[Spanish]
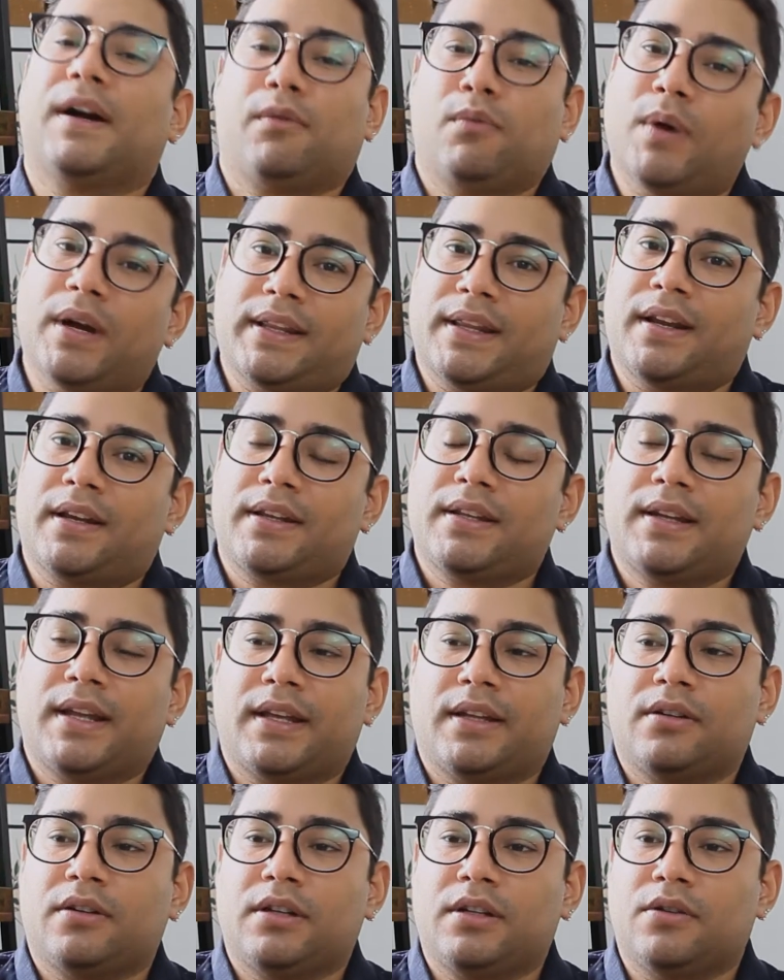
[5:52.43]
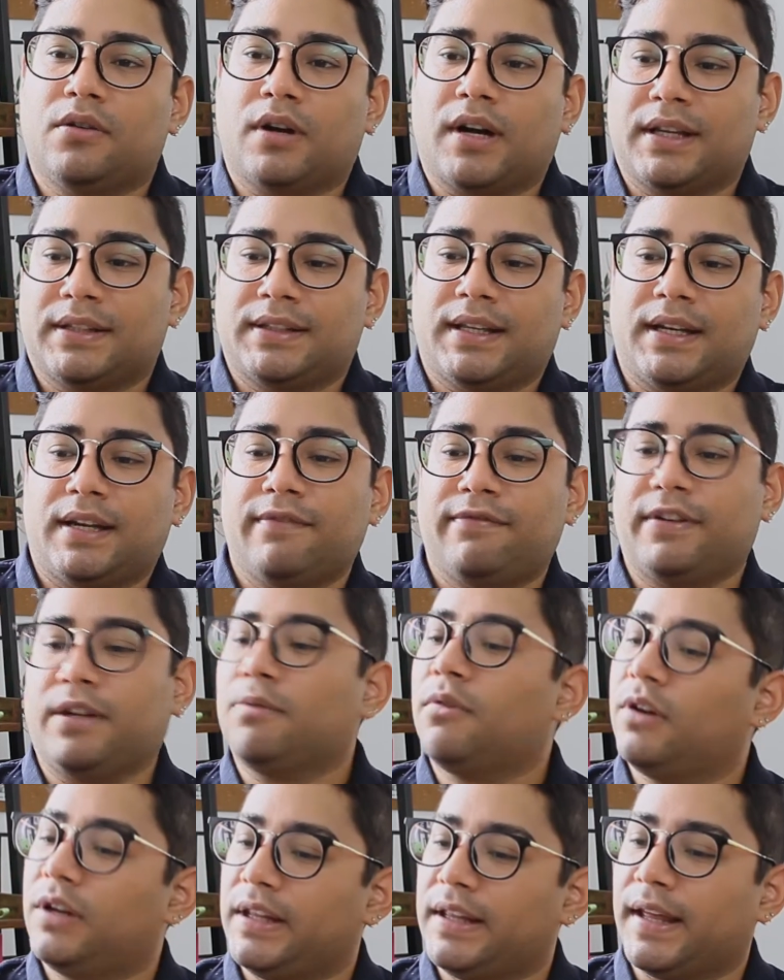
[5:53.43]
guardar dinero y no gastar en
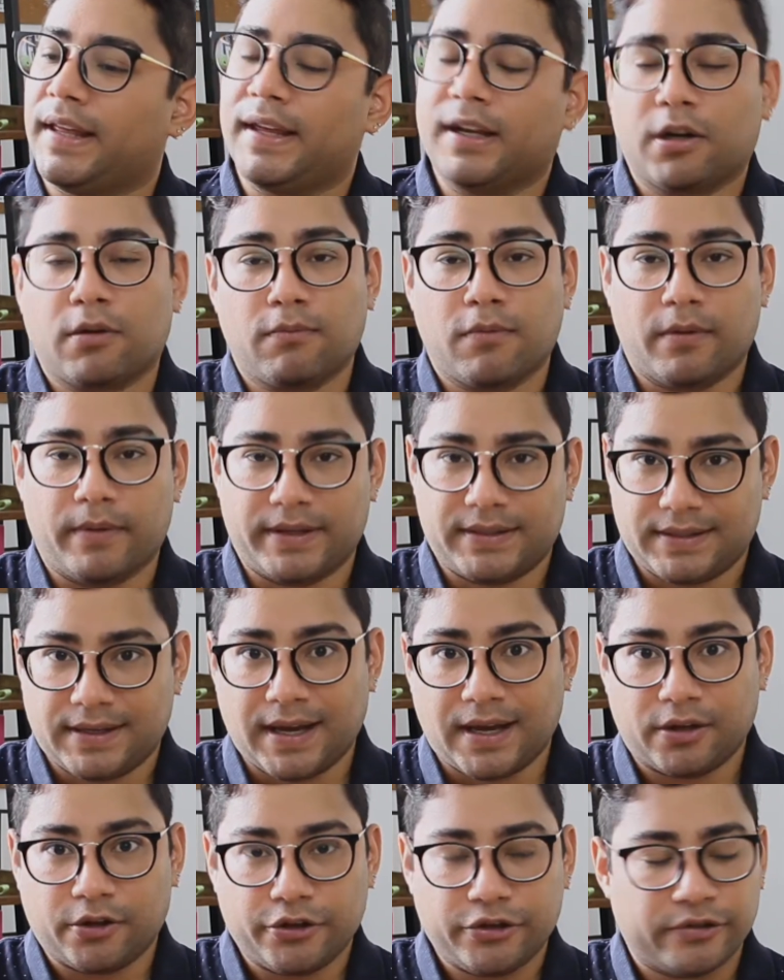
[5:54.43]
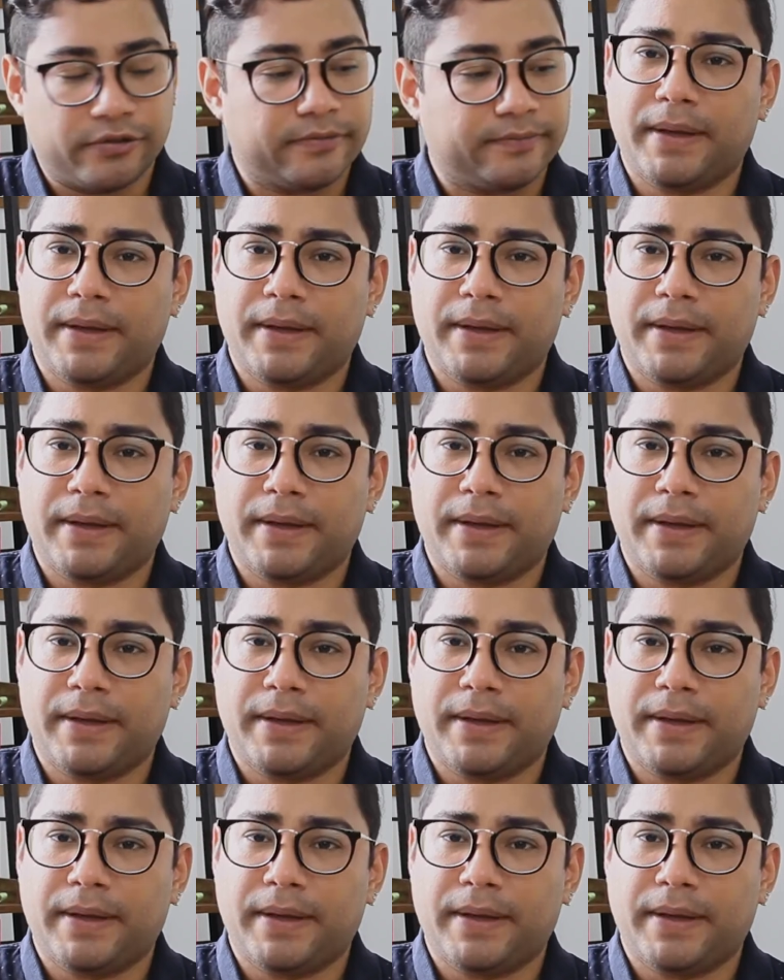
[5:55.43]
frivolidades como a veces hago yo.